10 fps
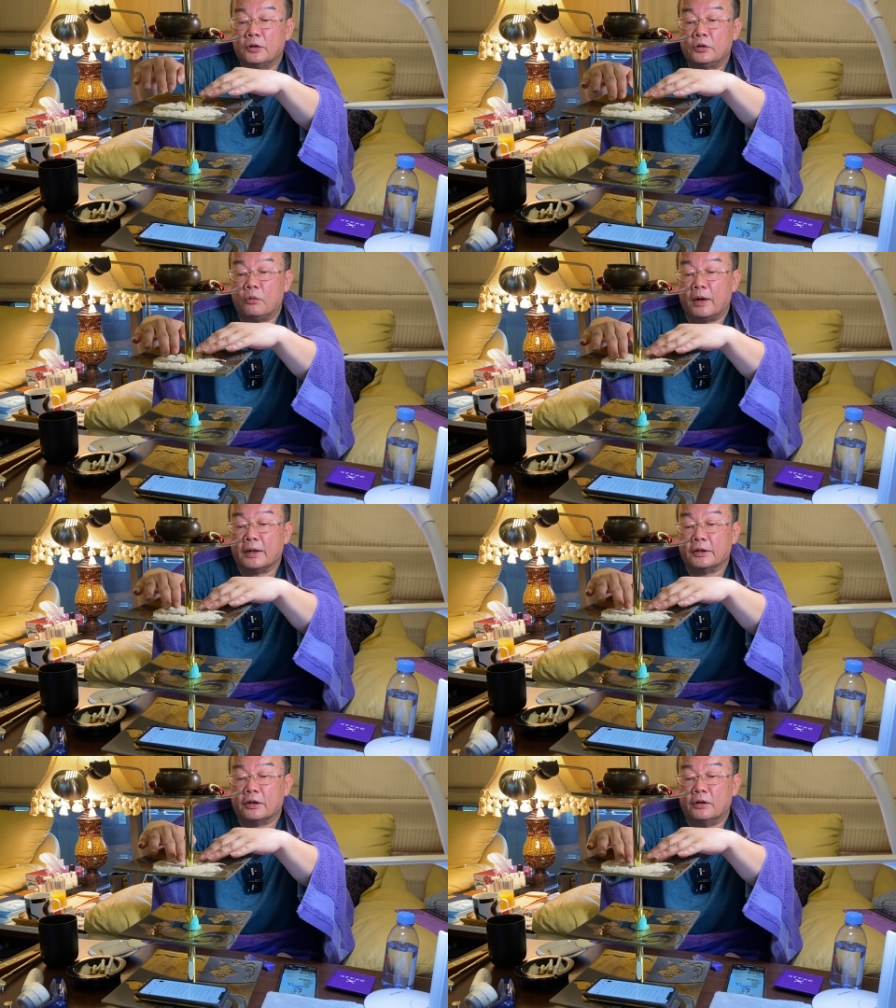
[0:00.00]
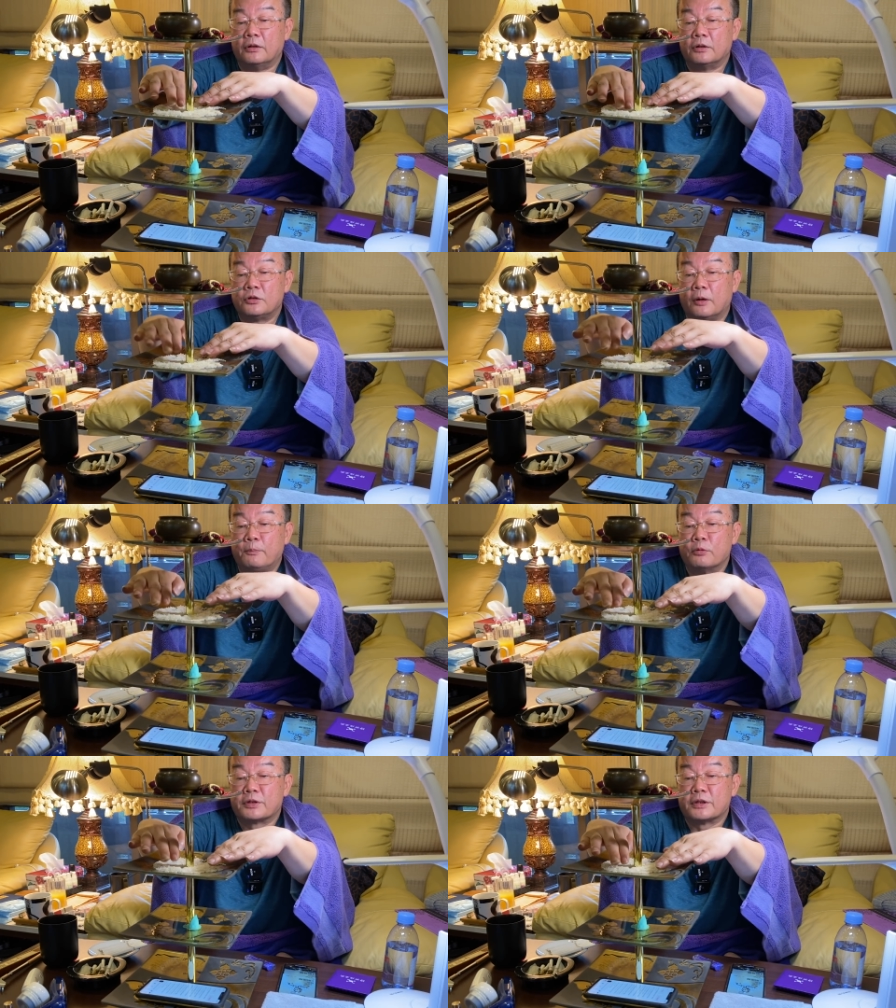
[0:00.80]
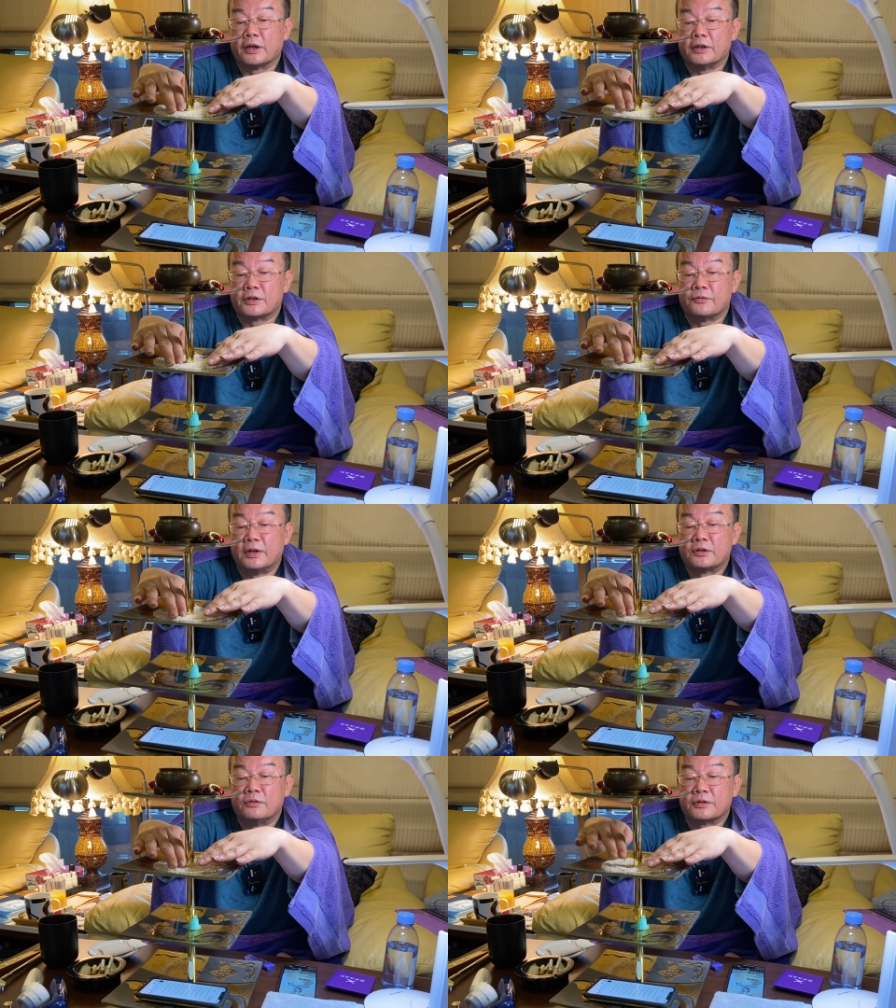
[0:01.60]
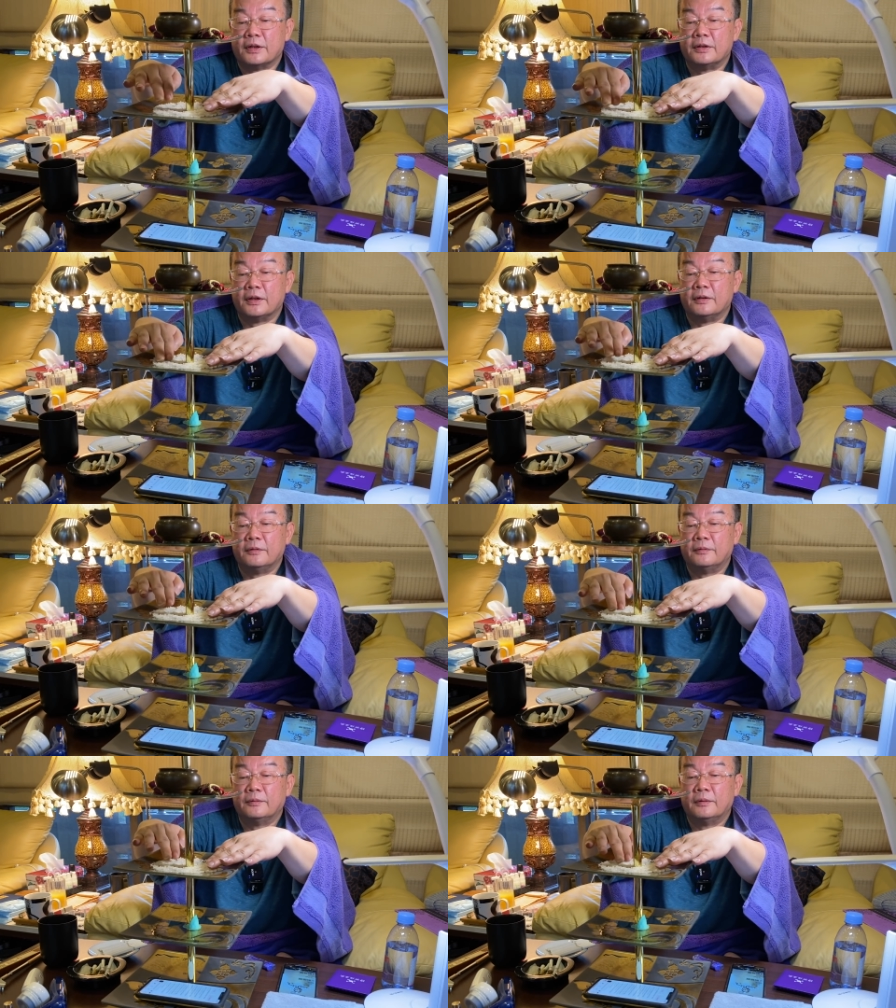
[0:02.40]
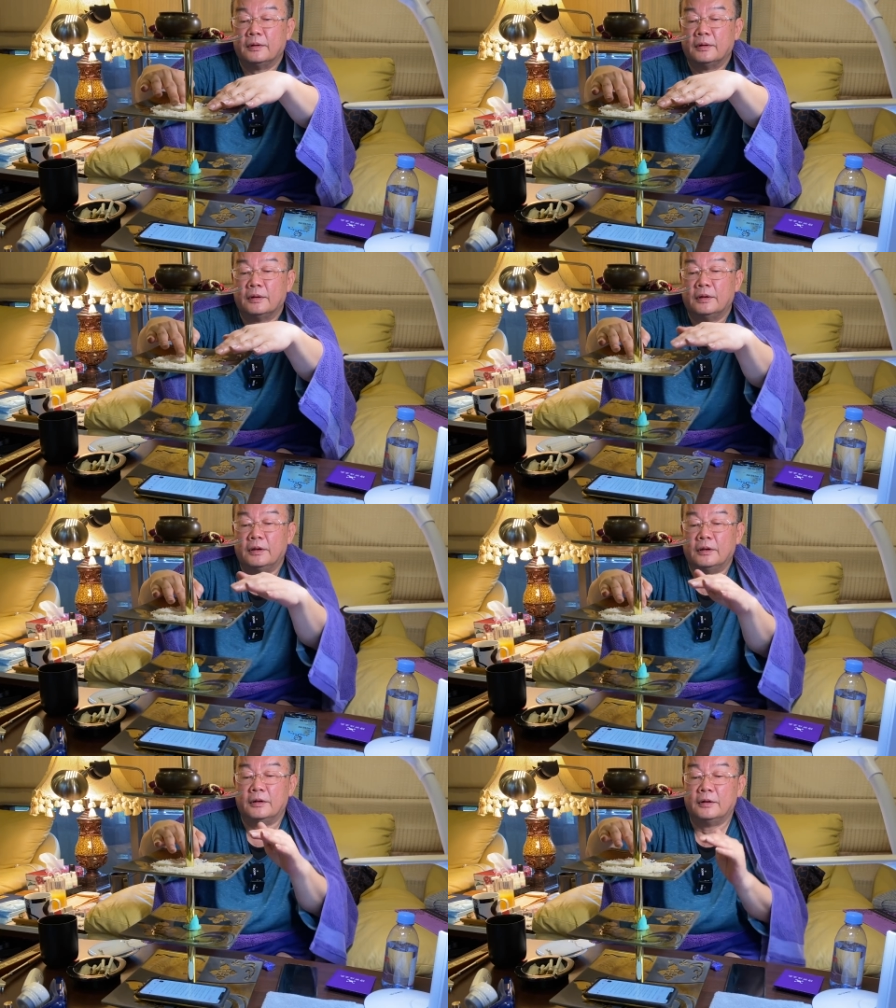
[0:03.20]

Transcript: 用完了以后就要布施给十方众生的，哦，